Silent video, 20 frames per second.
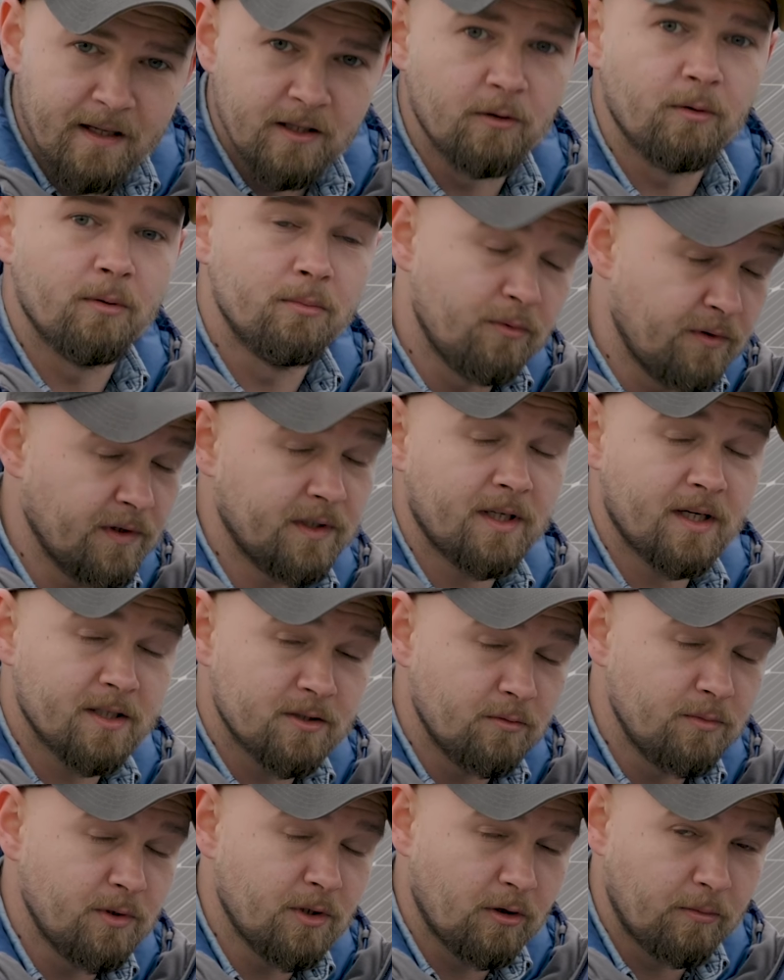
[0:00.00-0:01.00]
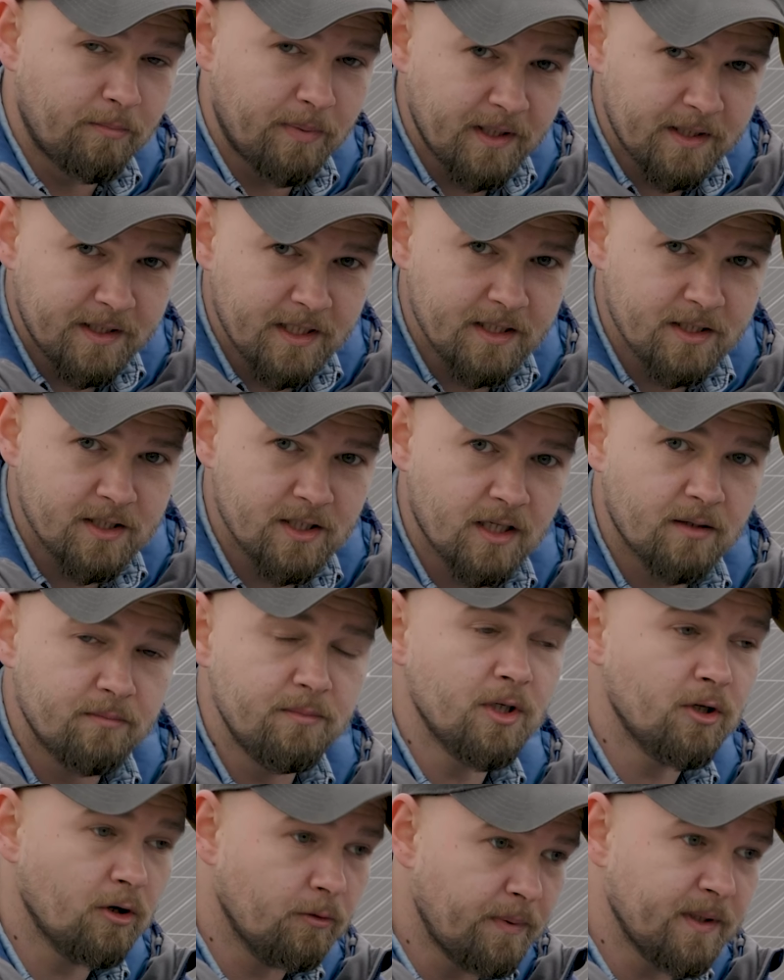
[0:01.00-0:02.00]
No bo mówię teraz o mikropęknięciach.
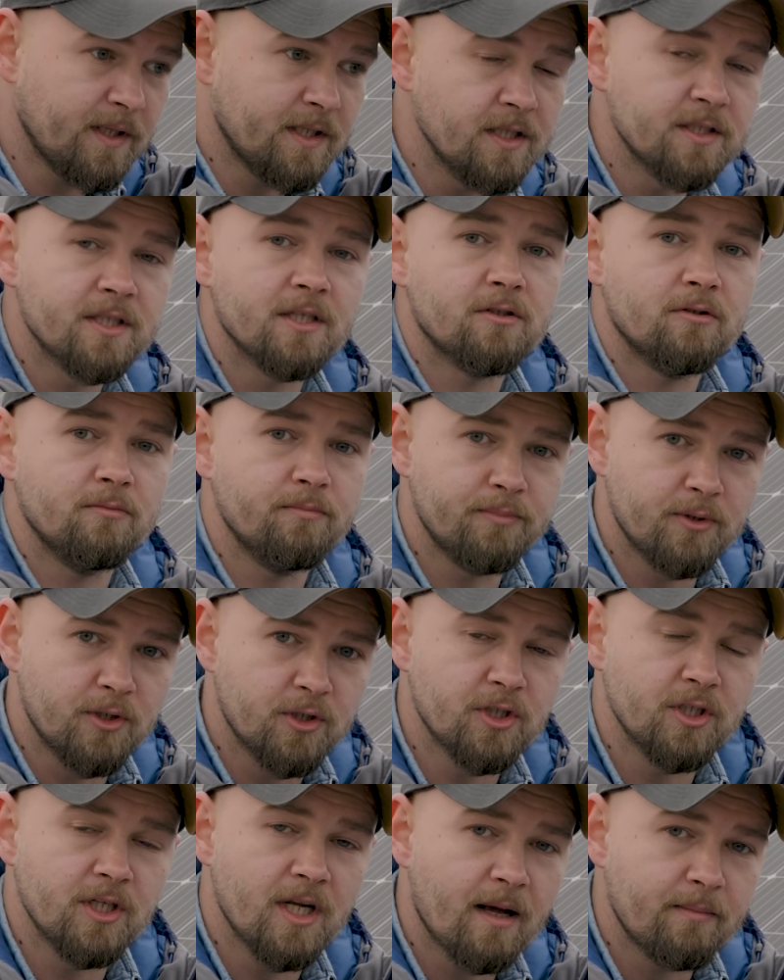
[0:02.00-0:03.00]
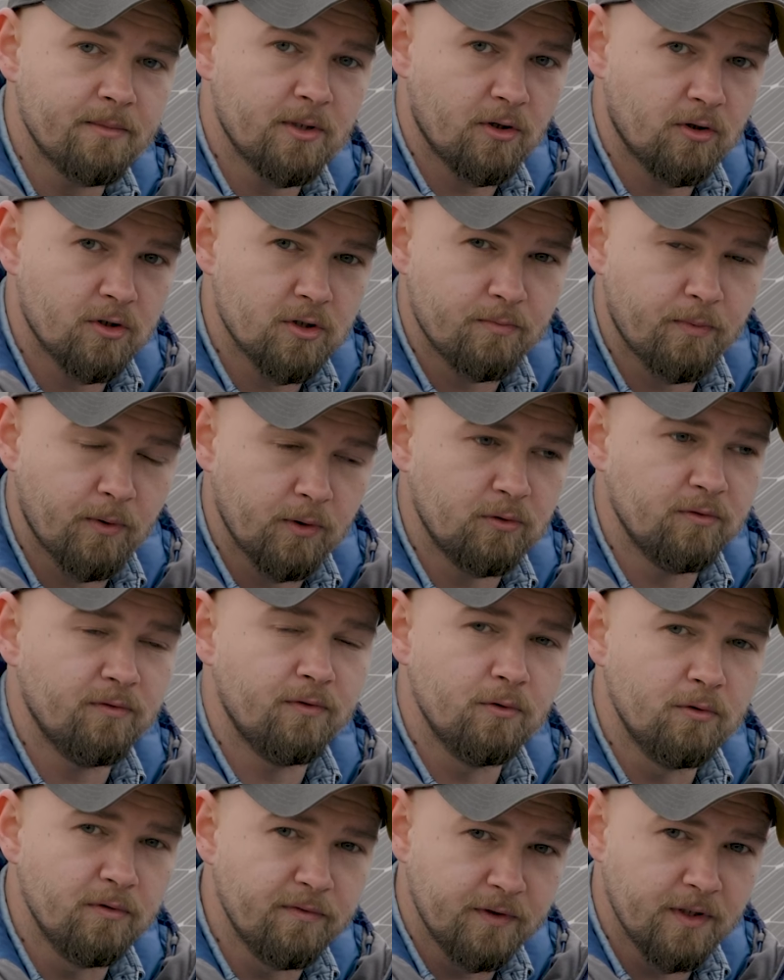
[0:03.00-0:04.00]
Mikropęknięcia są przyczynami
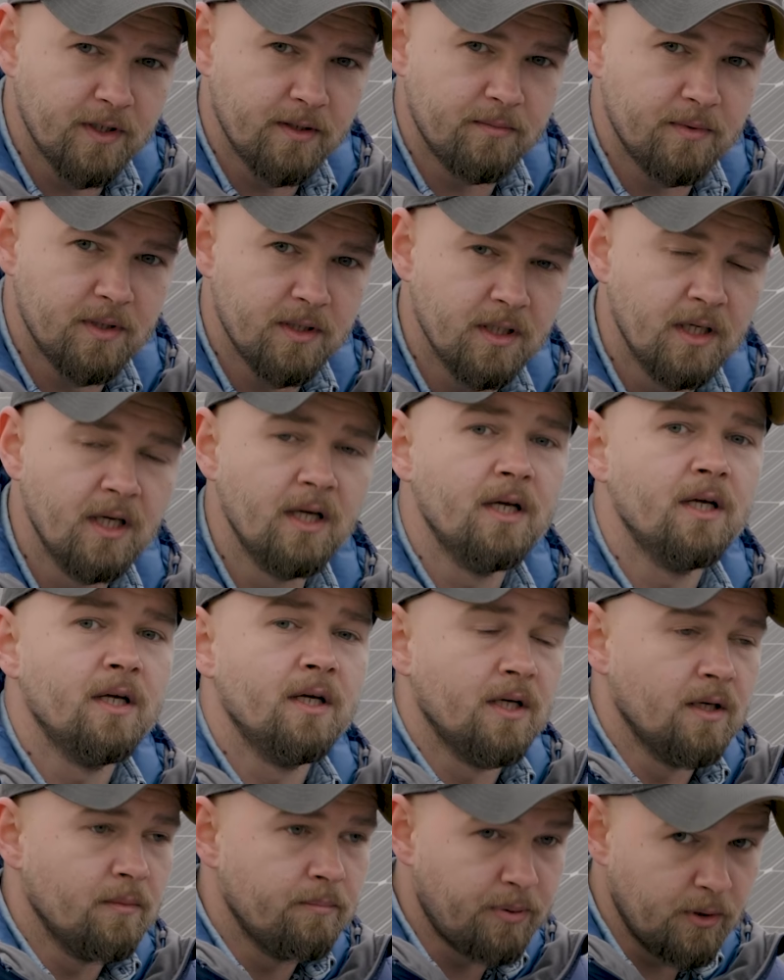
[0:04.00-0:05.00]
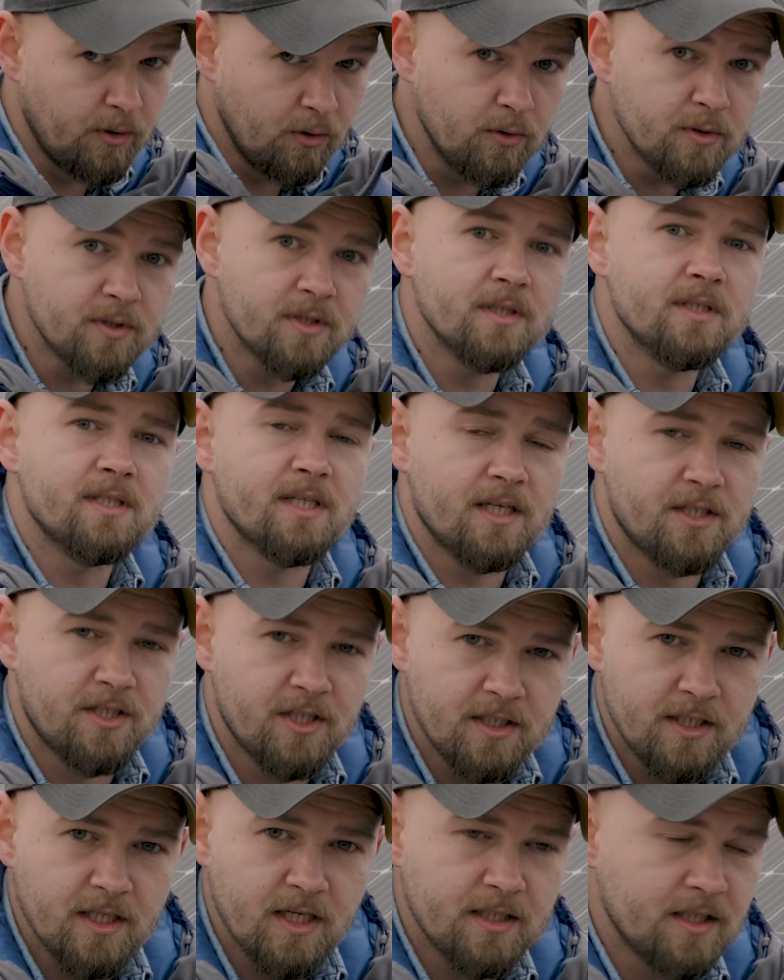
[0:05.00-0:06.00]
hotspotów głównymi, plus
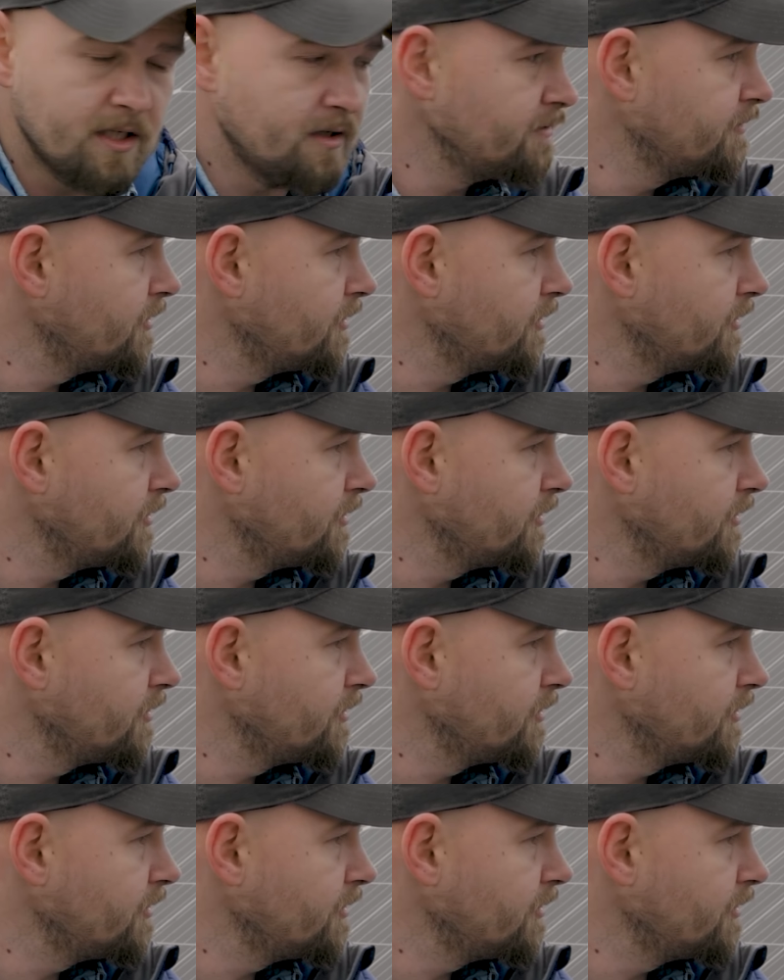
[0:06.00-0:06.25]
zacienienie.